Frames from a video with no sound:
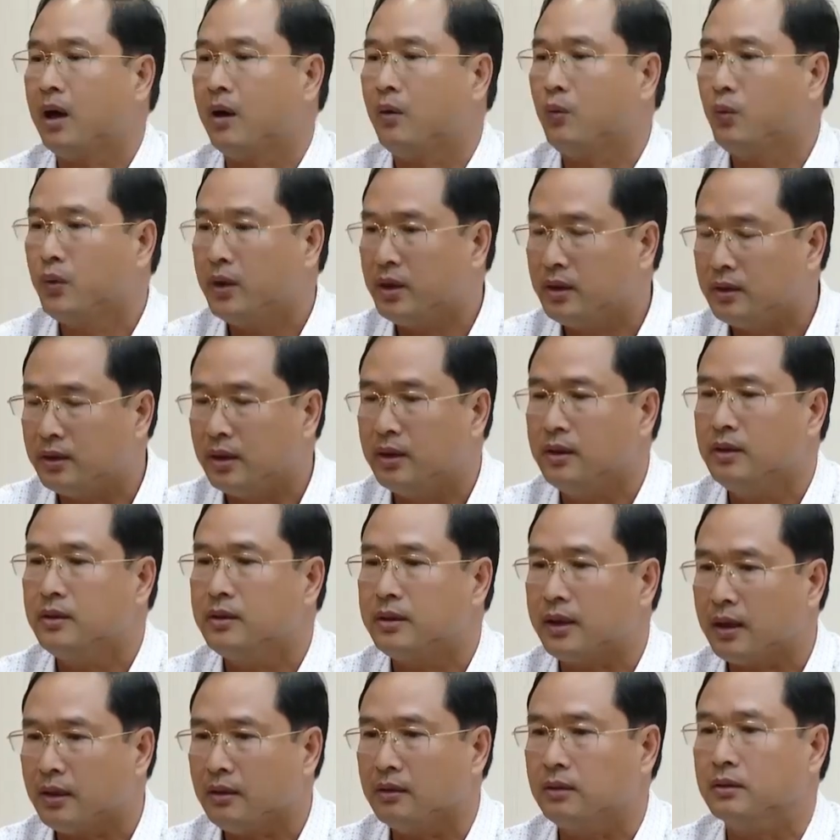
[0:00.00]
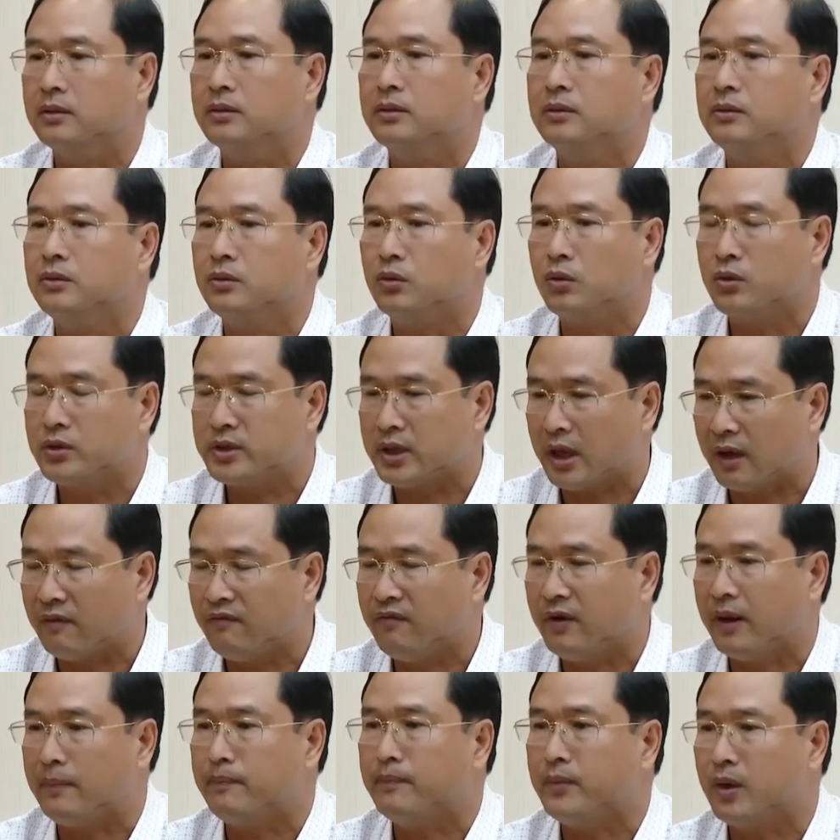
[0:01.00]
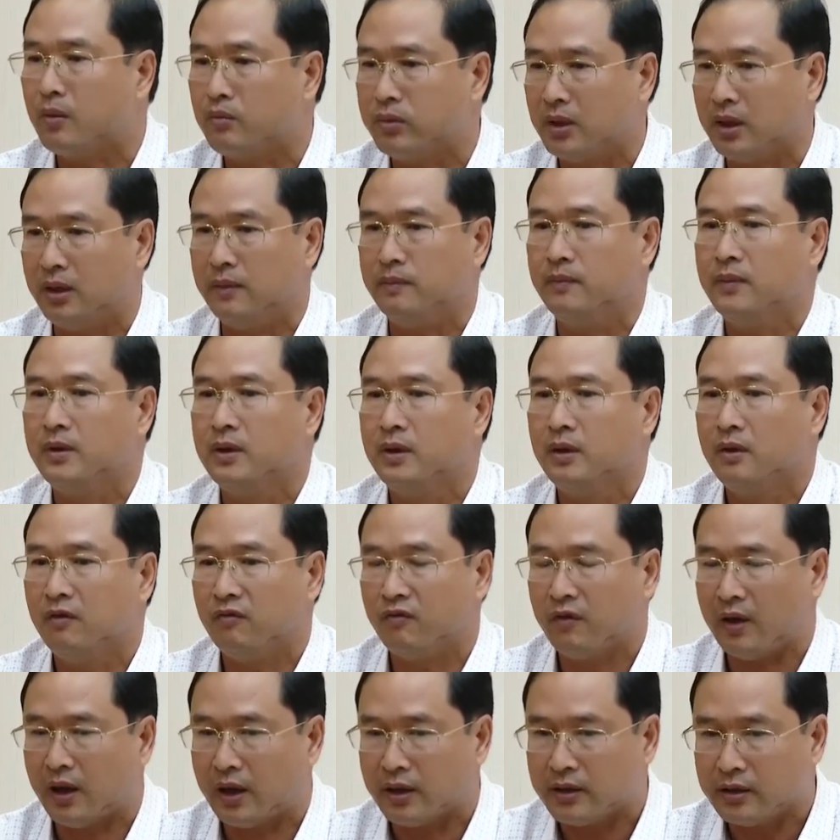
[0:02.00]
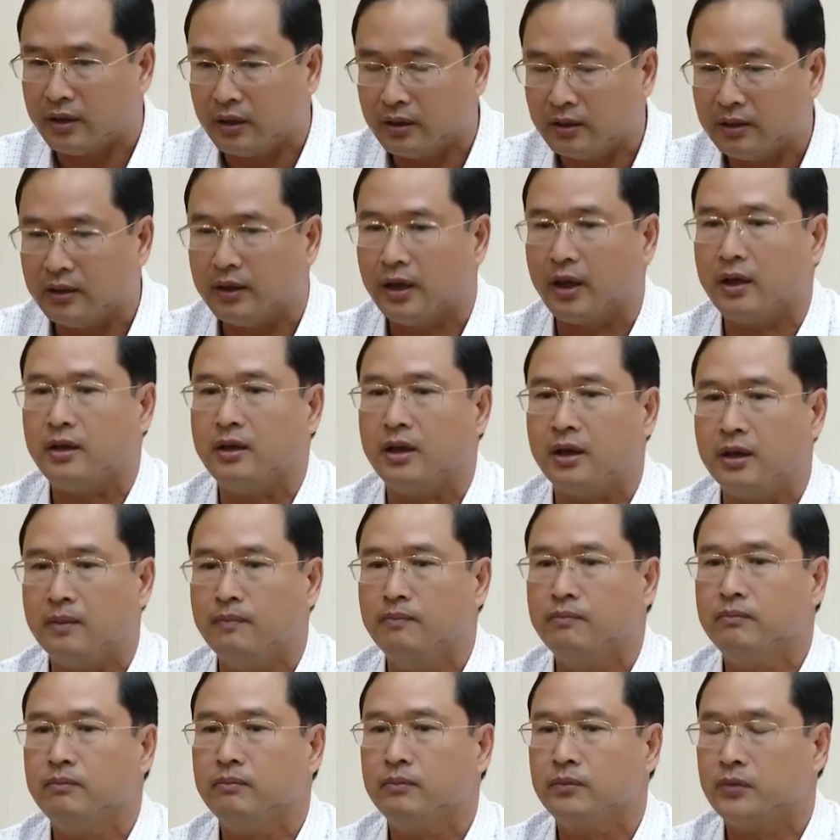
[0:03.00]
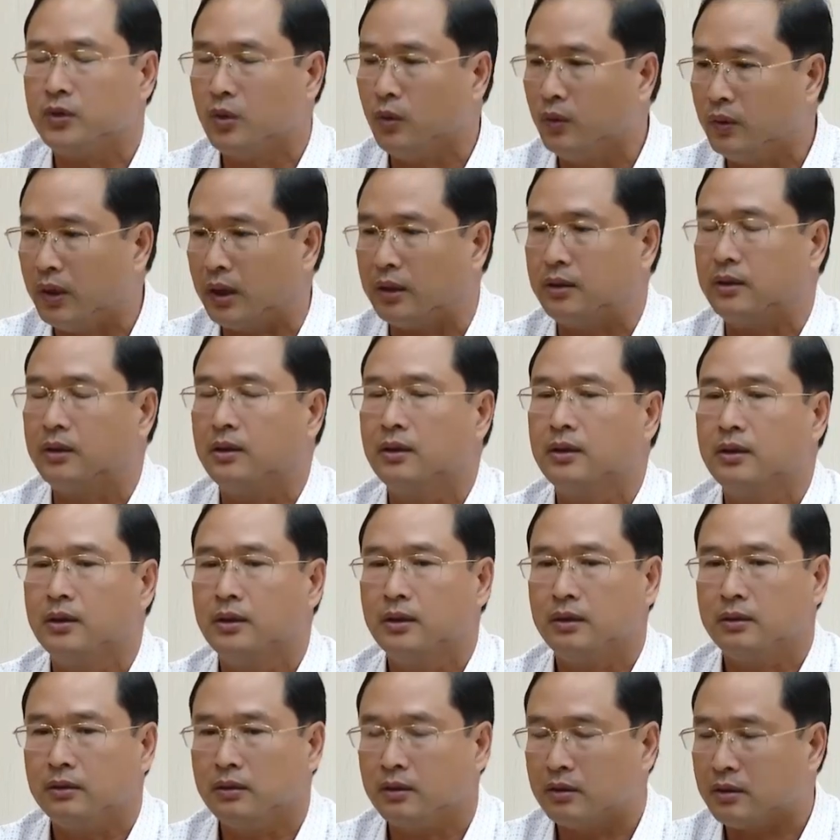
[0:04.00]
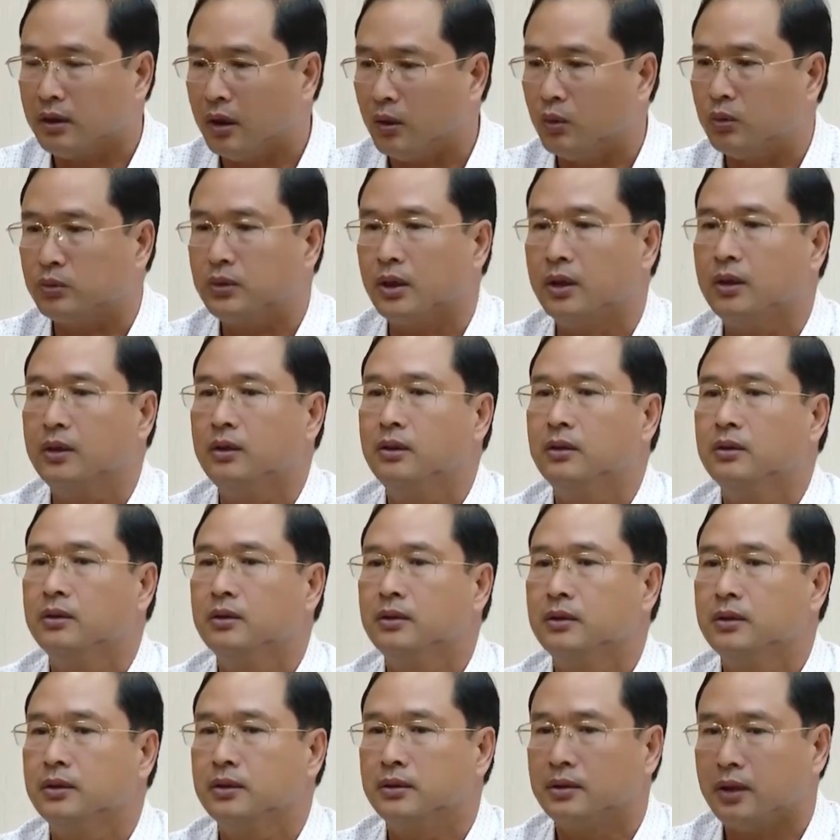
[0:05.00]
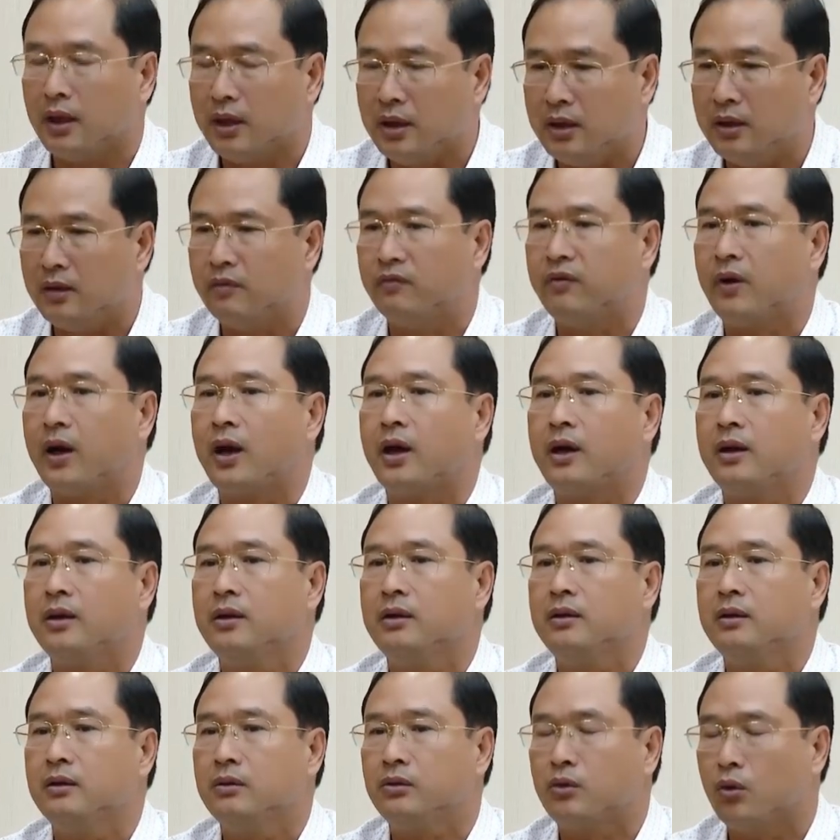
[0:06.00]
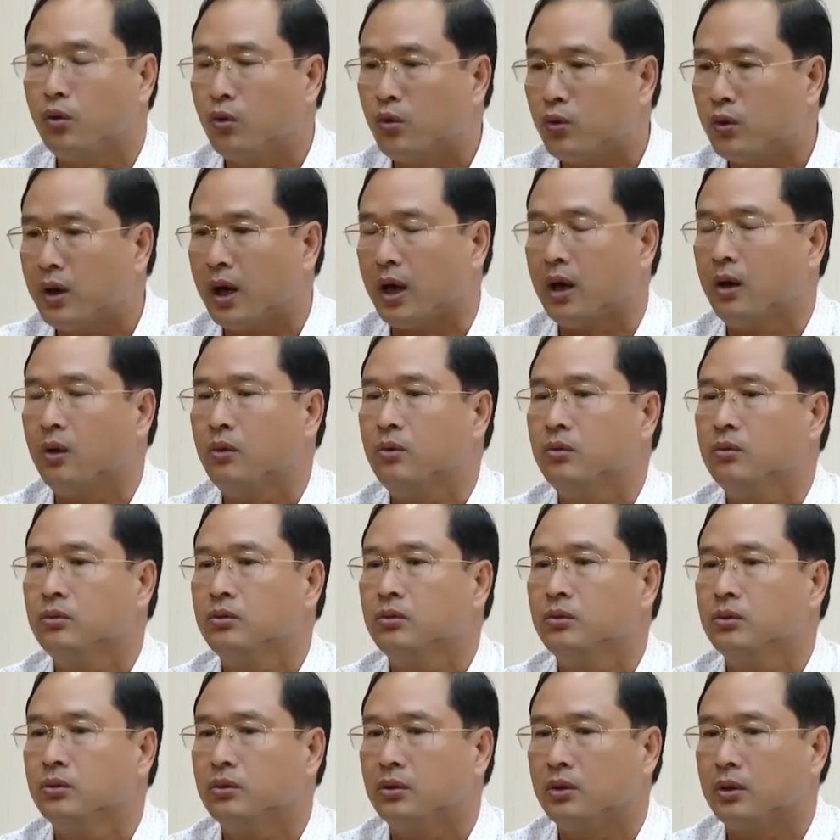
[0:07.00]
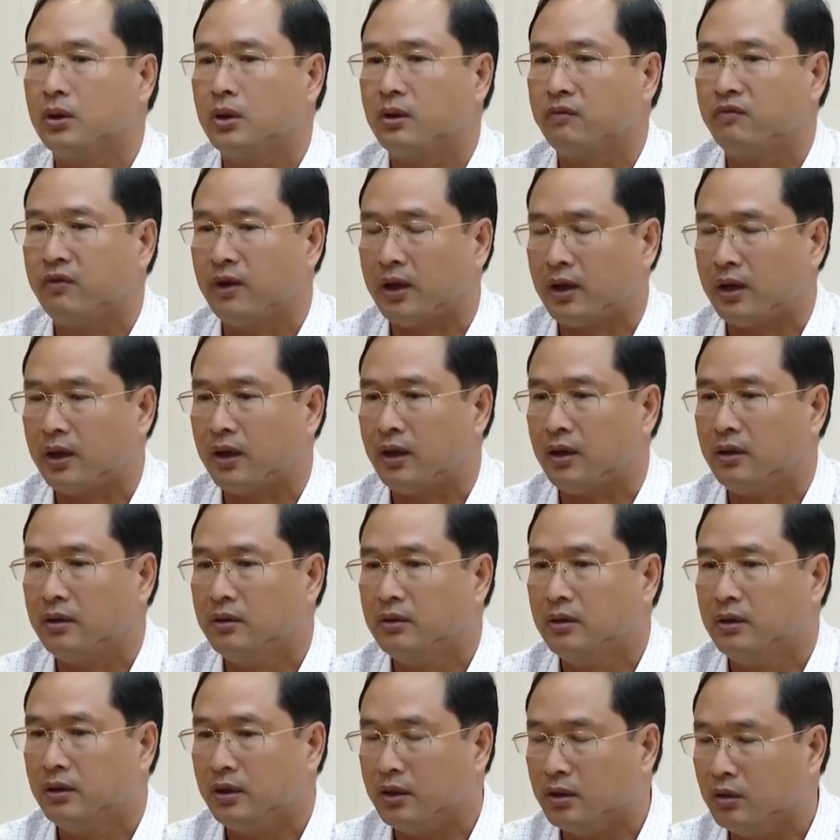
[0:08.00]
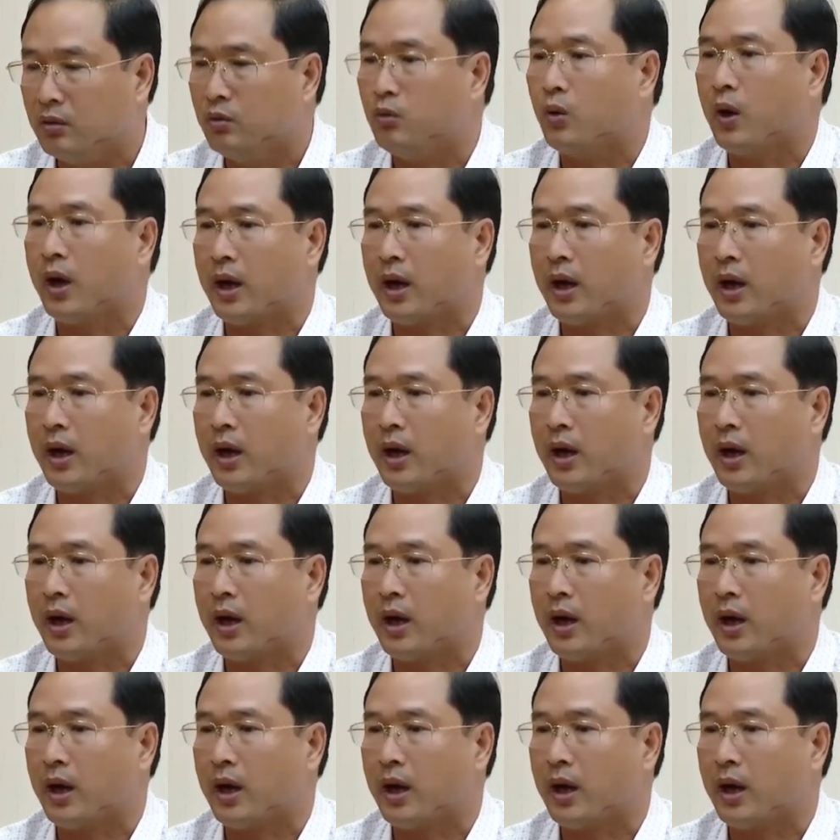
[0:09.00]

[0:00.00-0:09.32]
bảo uy tín chất lượng của sản phẩm nông nghiệp, và những cái điểm du lịch được đầu tư thì phải chu đáo và hiệu